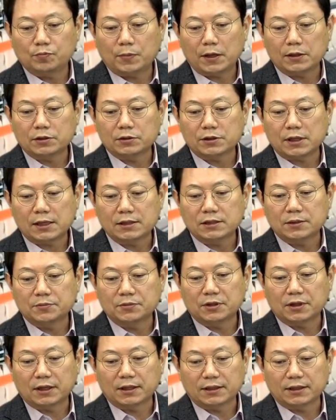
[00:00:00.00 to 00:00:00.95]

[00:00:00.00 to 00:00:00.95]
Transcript: 빠져서 한참 들어가야